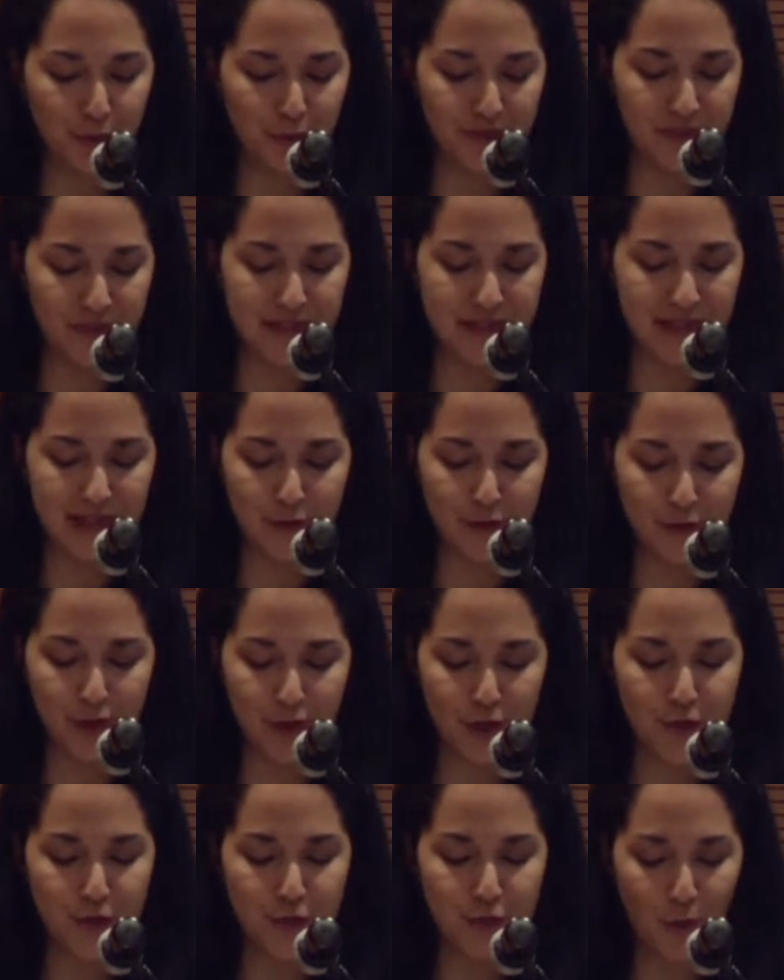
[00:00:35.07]
Universitário de
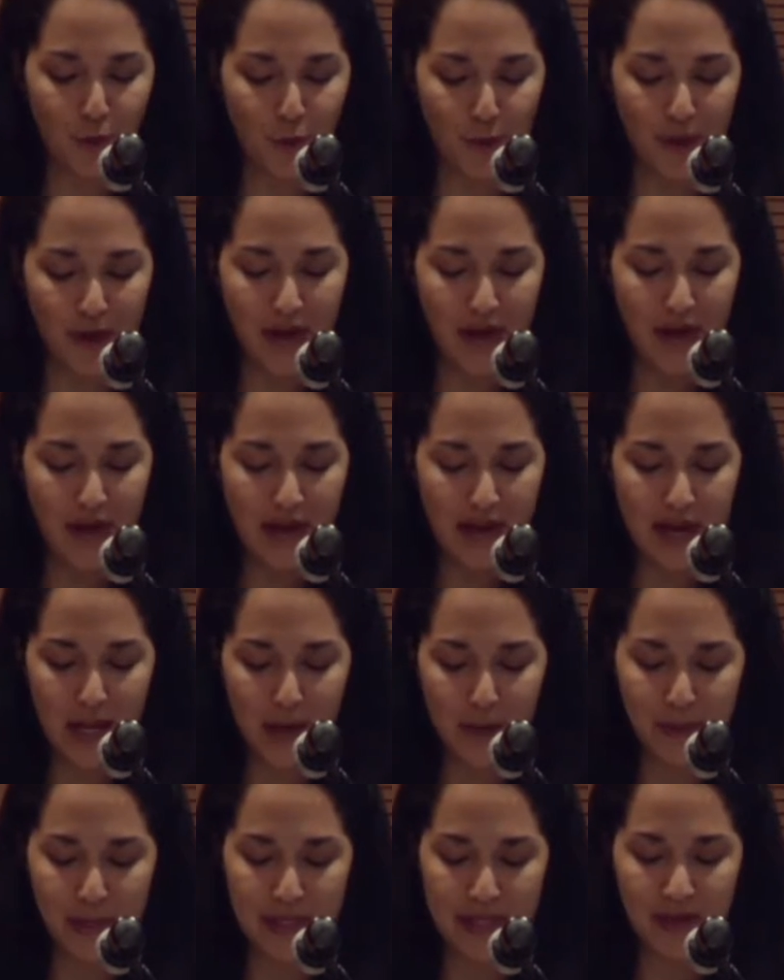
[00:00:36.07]
Lisboa e
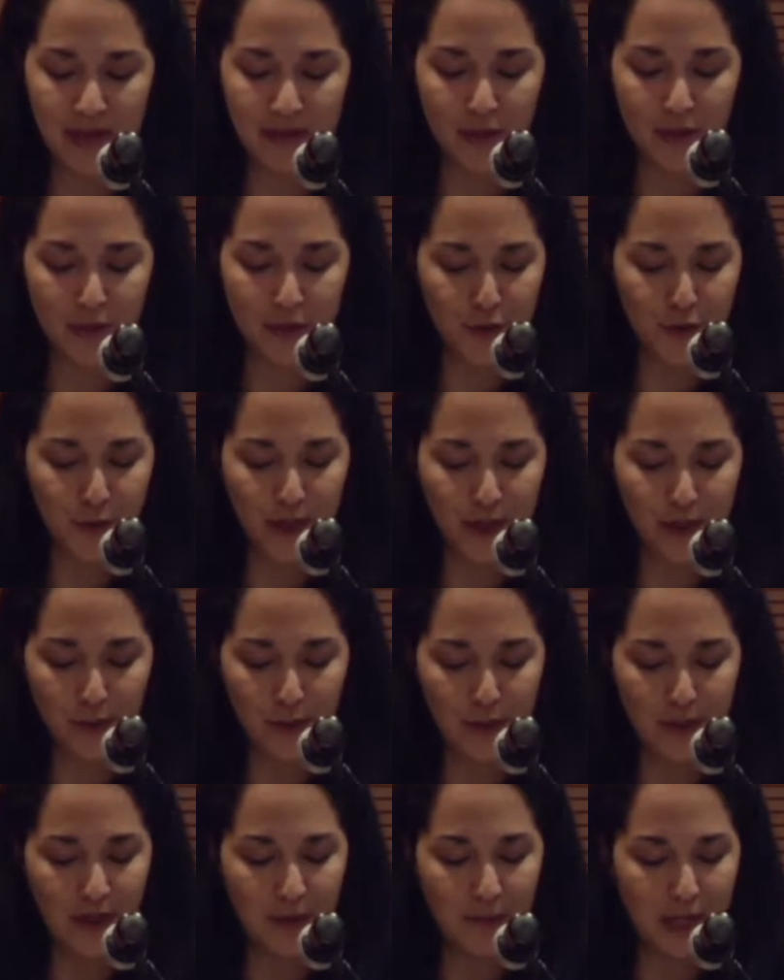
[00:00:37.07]
representante do
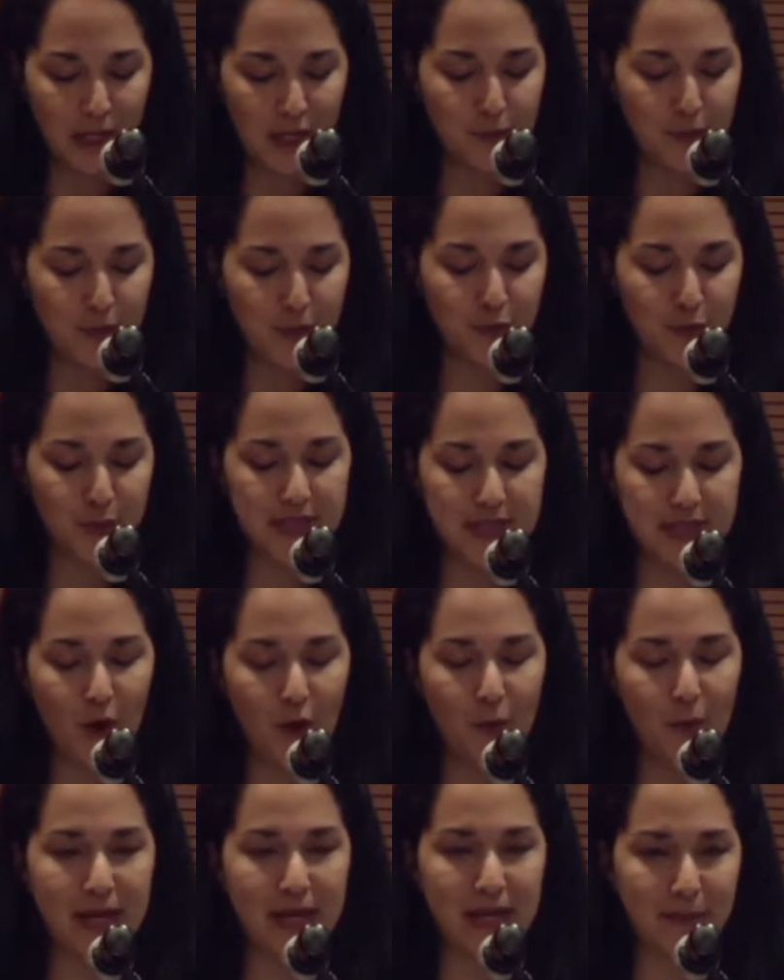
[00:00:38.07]
reitor da mesma
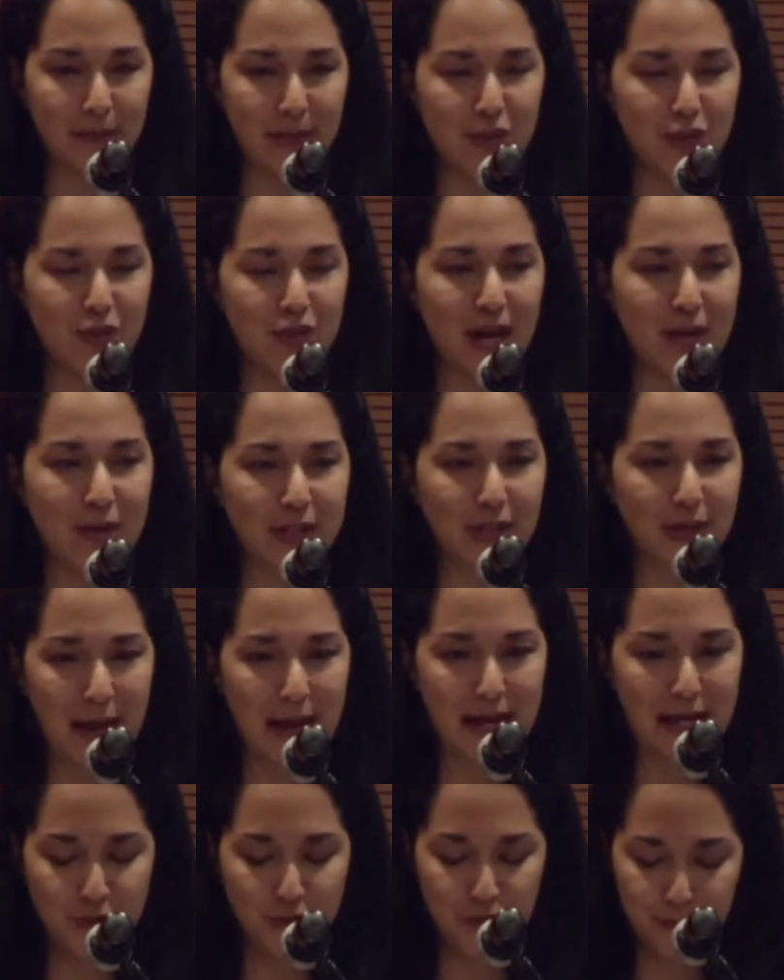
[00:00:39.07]
instituição para mediar o
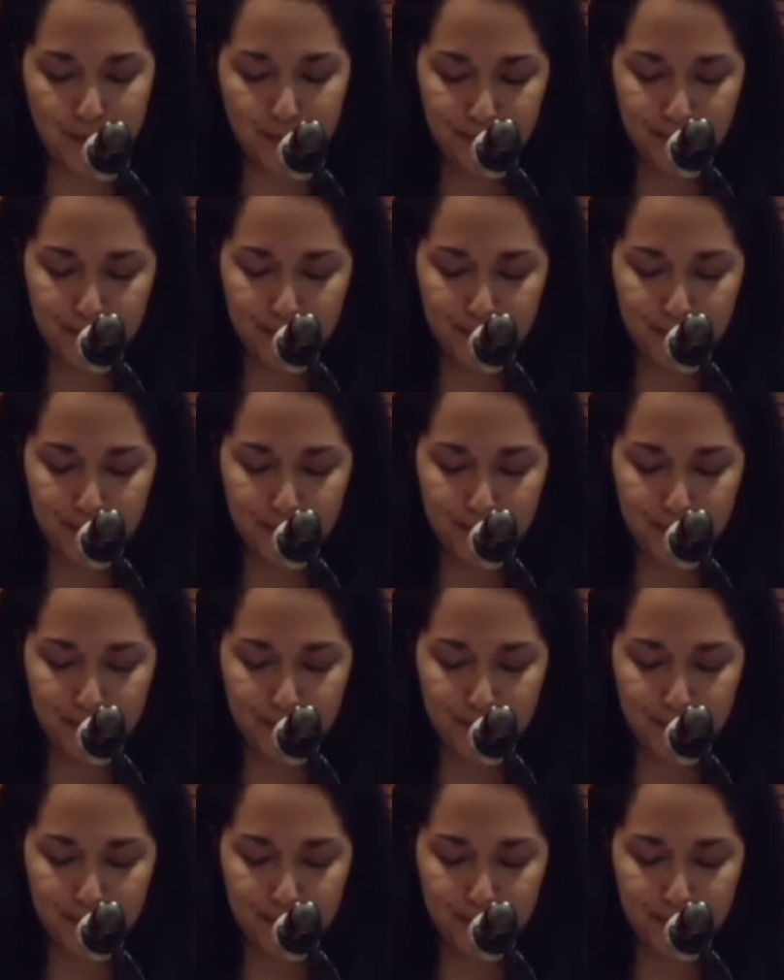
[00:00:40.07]
debate.